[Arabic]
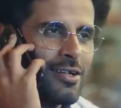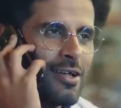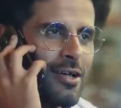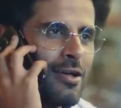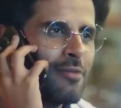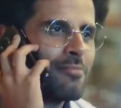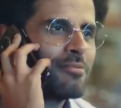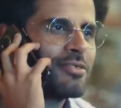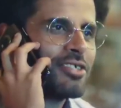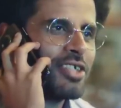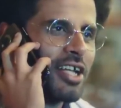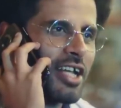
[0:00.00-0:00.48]
لا
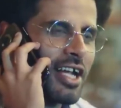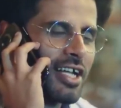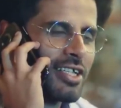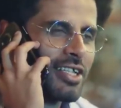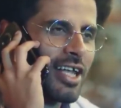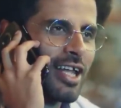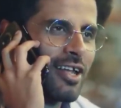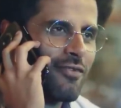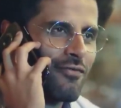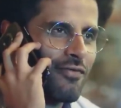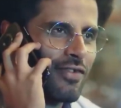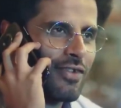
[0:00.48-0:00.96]
مش
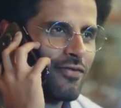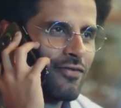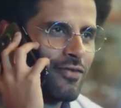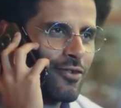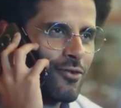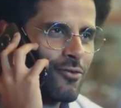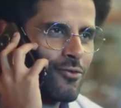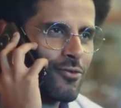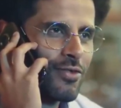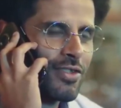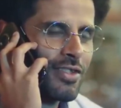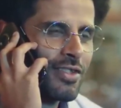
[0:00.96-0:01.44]
هنختلف في
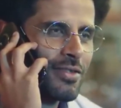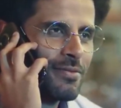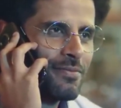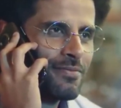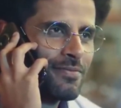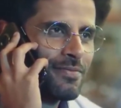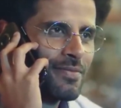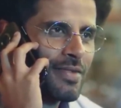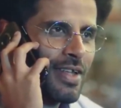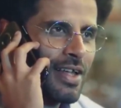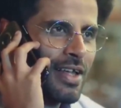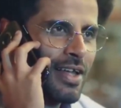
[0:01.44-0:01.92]
الفلوس
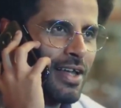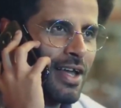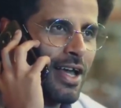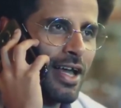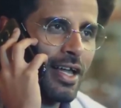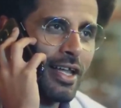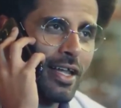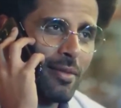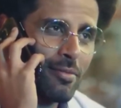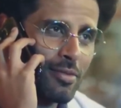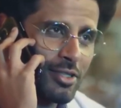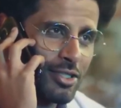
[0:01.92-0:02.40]

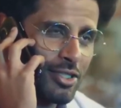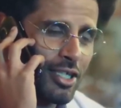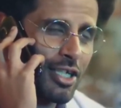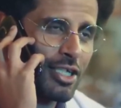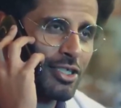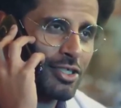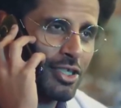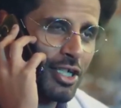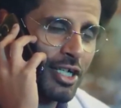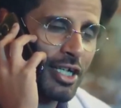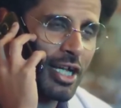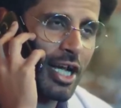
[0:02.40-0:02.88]
احنا
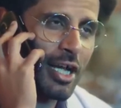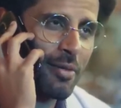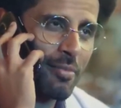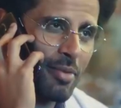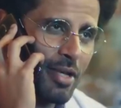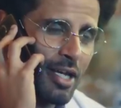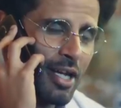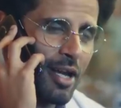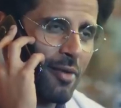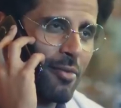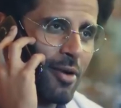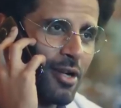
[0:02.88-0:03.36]
بنشتري شركه
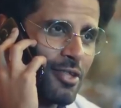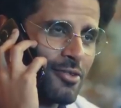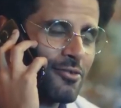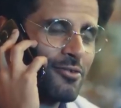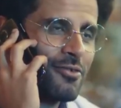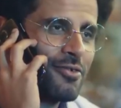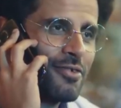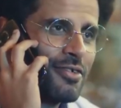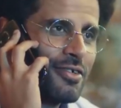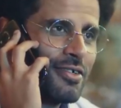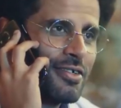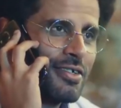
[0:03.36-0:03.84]
كبيره
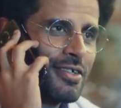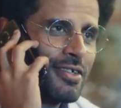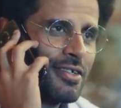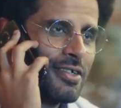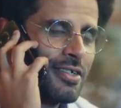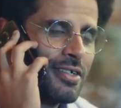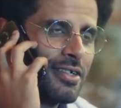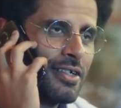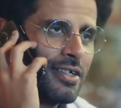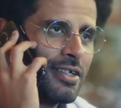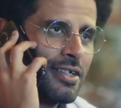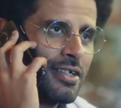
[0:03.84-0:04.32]
برضو
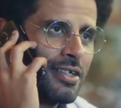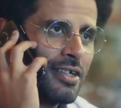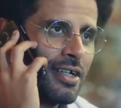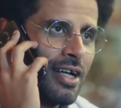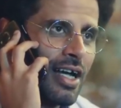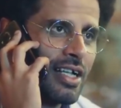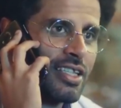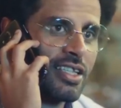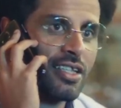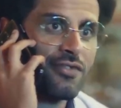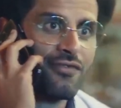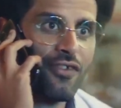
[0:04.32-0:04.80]

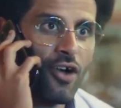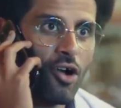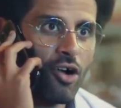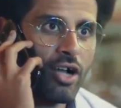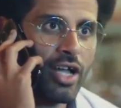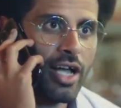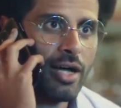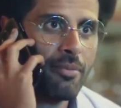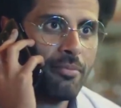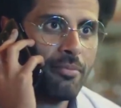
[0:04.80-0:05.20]
هتدفعوا